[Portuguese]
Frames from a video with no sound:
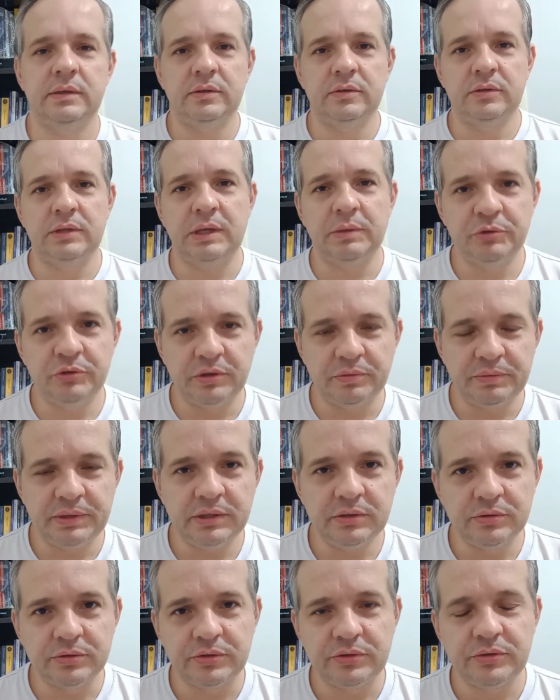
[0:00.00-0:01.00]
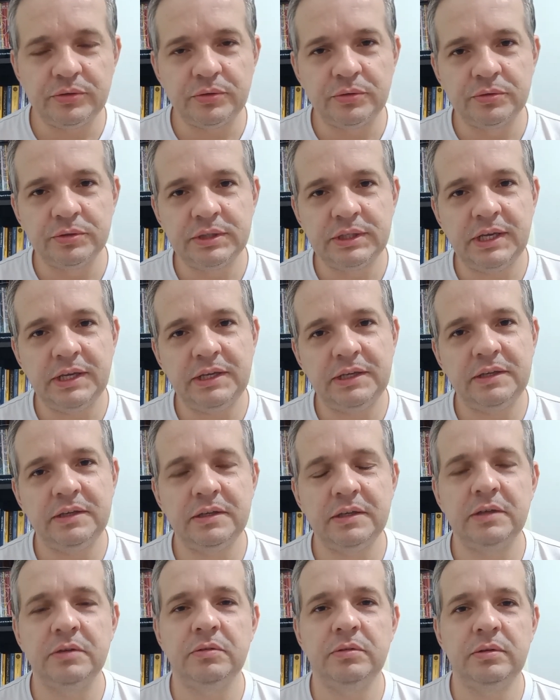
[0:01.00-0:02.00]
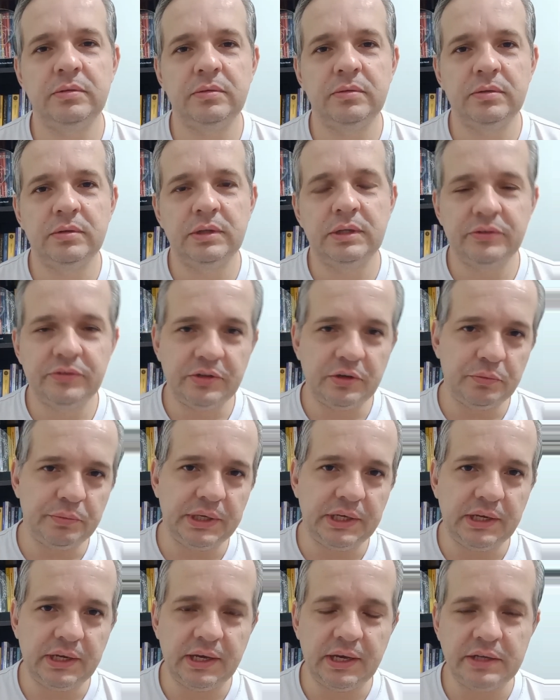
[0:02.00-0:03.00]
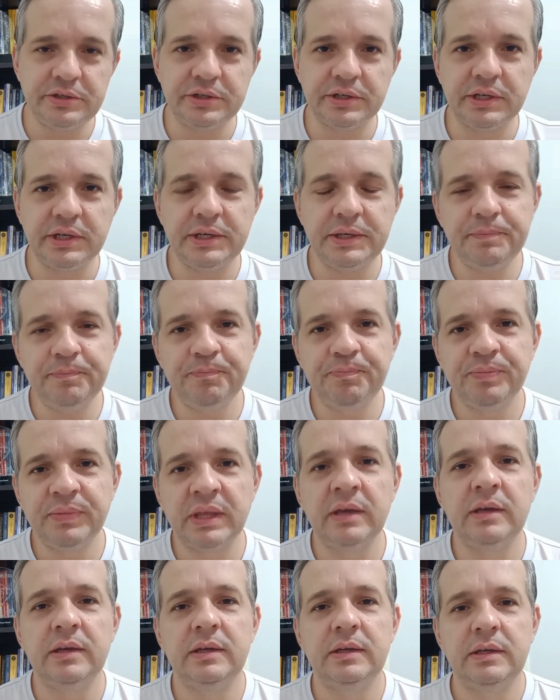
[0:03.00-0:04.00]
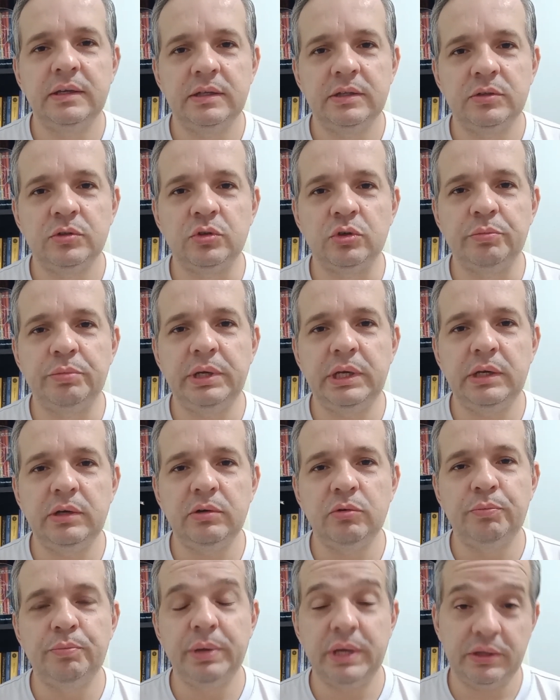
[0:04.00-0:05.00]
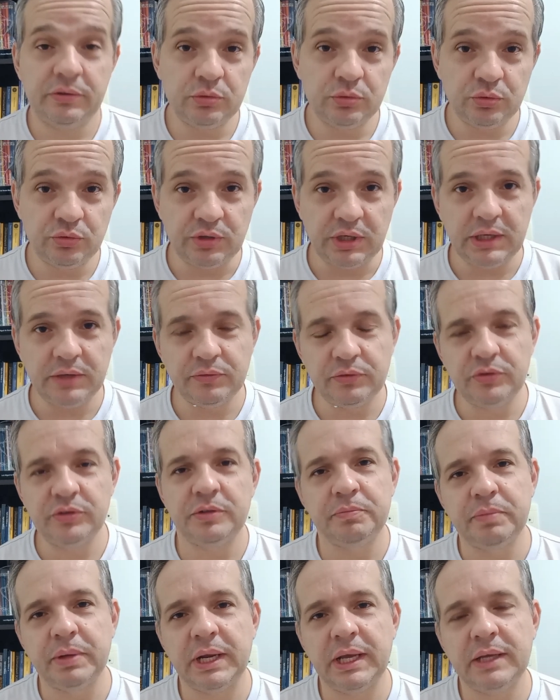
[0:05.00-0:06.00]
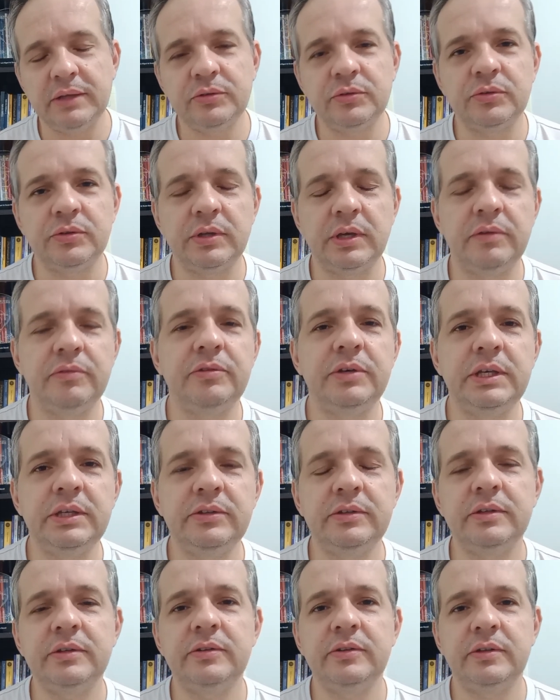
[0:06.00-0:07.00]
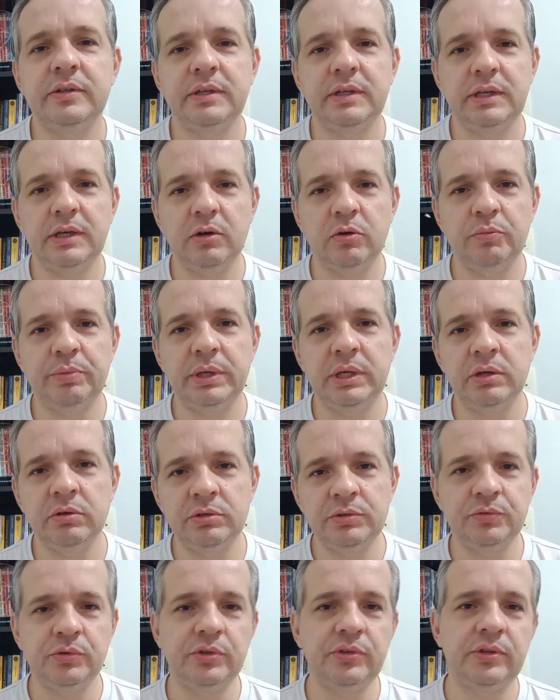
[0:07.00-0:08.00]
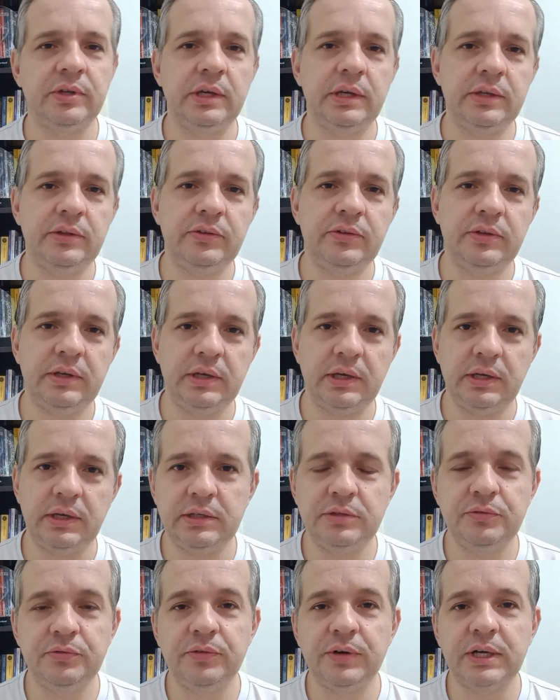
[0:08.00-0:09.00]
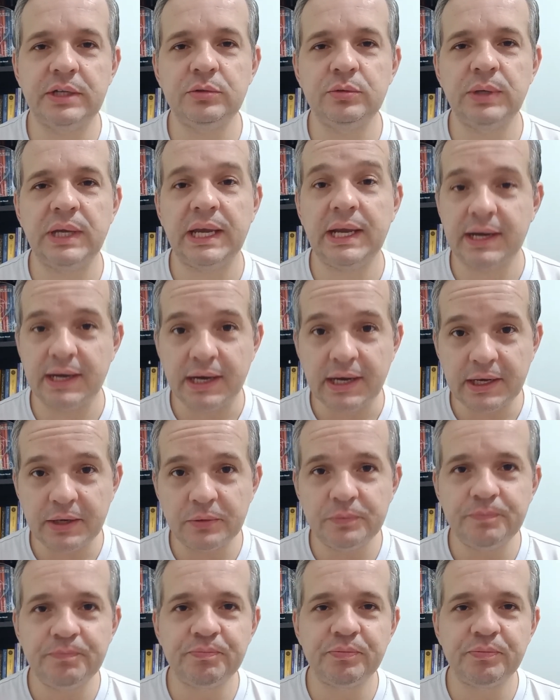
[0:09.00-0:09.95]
Olá, meus amigos. Ontem eu lancei uma enquete aqui sobre o preço dos livros impressos, revistas e a opinião de vocês se de fato é caro